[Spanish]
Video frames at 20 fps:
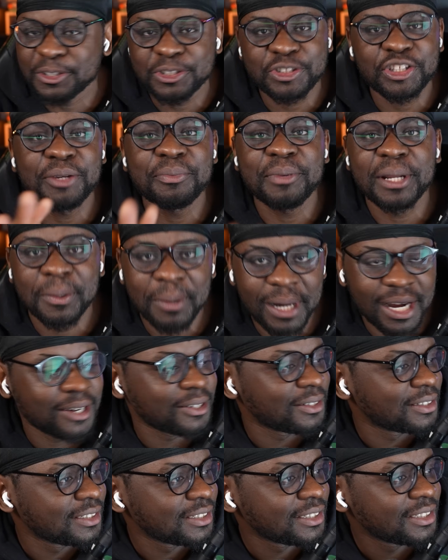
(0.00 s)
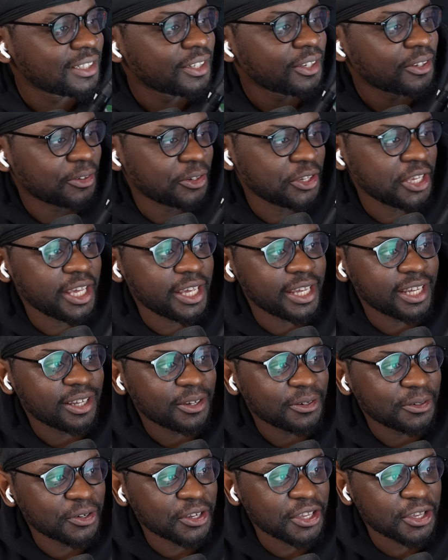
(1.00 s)
yo estoy en Bilbao.
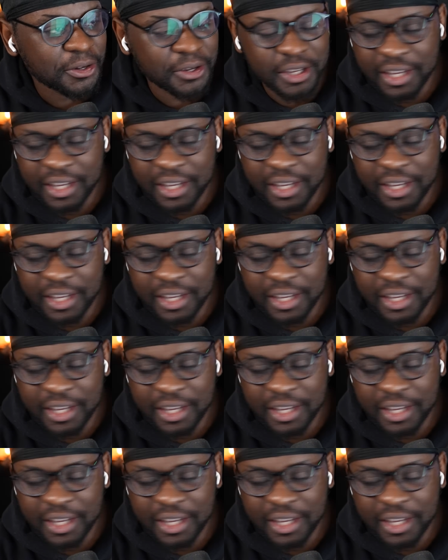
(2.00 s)
Oye, oye,